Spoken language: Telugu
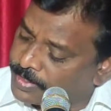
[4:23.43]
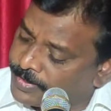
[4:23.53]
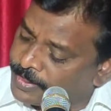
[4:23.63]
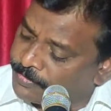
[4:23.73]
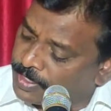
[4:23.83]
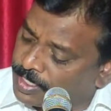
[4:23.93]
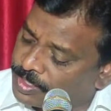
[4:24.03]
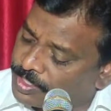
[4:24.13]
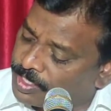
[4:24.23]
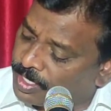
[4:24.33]
రెండవ
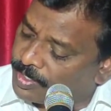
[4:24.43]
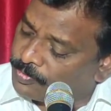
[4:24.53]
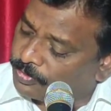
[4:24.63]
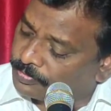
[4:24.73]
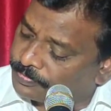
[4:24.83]
అధ్యాయము